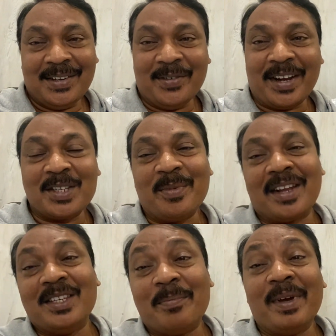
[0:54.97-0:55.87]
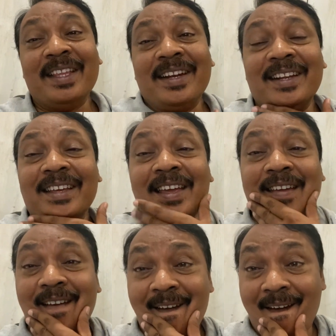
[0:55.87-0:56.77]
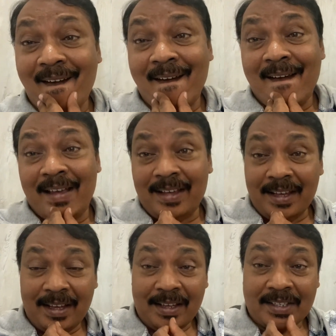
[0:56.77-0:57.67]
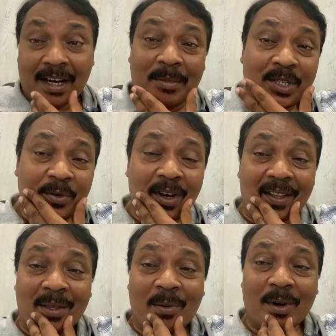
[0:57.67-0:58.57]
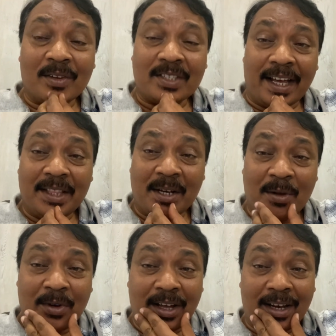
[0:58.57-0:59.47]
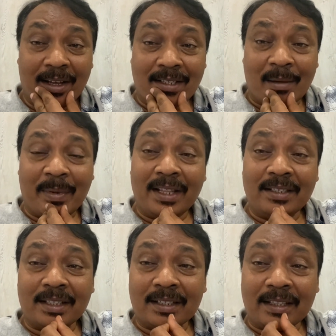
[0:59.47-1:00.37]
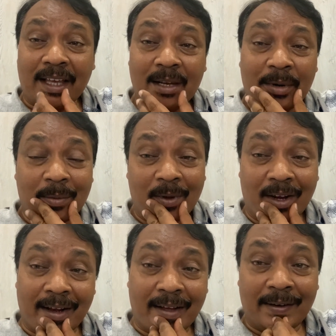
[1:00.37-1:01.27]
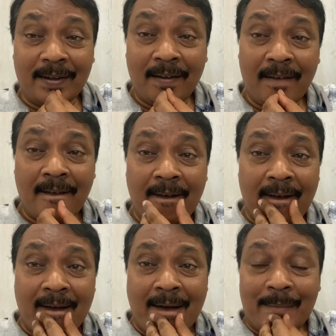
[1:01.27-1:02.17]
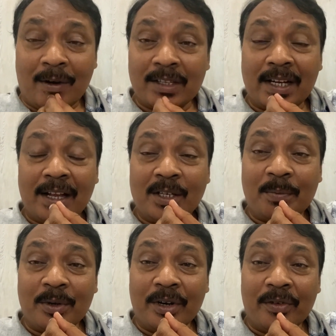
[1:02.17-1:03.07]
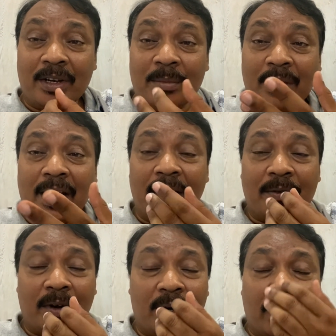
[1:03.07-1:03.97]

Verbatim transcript: వెరసి మనం చెప్పేది ఏంటి ఈ శ్రమజీవులందరూ కూడా సాయంత్రం అవ్వగానే సంపాదించినంత తాగి పడిపోయే రకాలు ప్రవచనాలు చెప్పుకునేటువంటి మీలాంటి వాళ్ళు